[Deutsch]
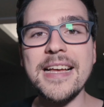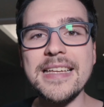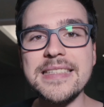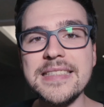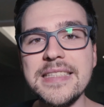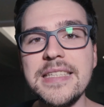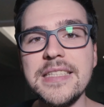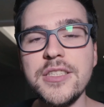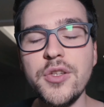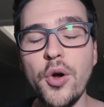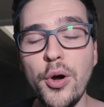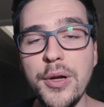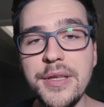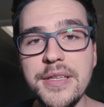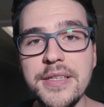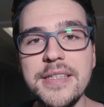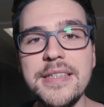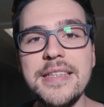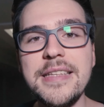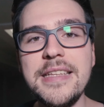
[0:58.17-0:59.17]
Das ist
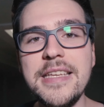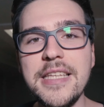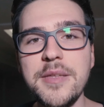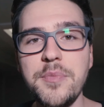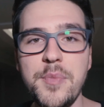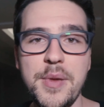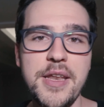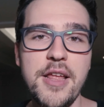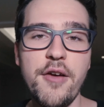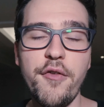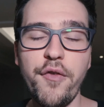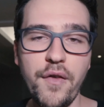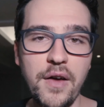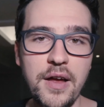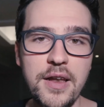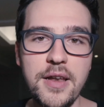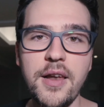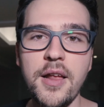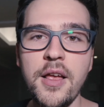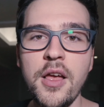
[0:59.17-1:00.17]
heute nicht mehr der
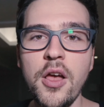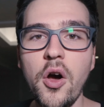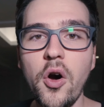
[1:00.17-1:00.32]
Fall. Fall.